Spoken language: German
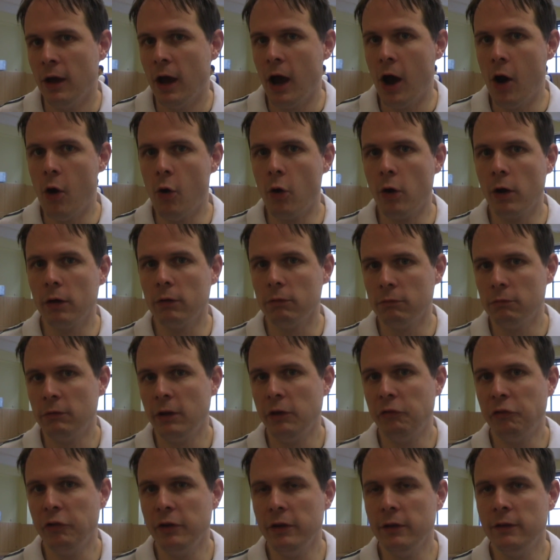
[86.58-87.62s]
auch
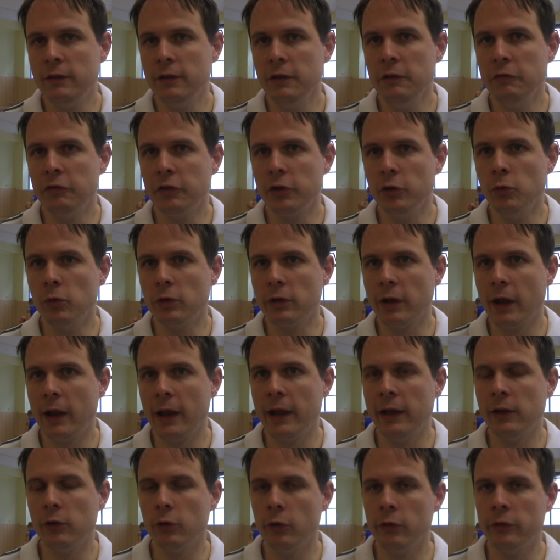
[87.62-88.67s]
definitiv genug
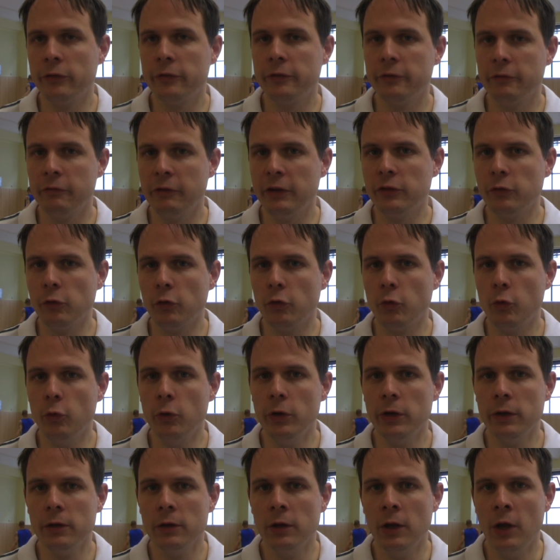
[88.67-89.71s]
Talent, uns weh zu
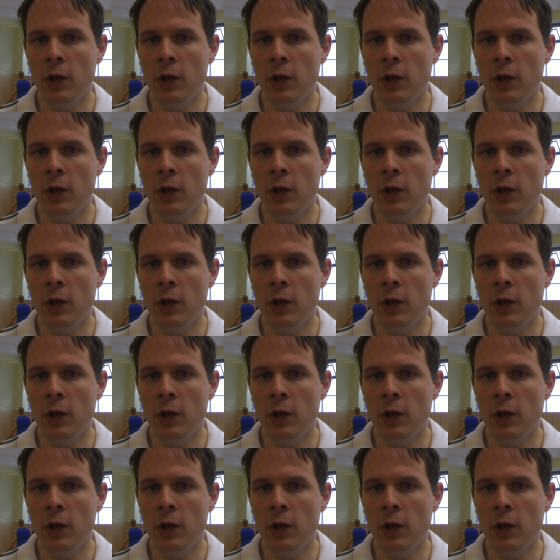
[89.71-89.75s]
tun.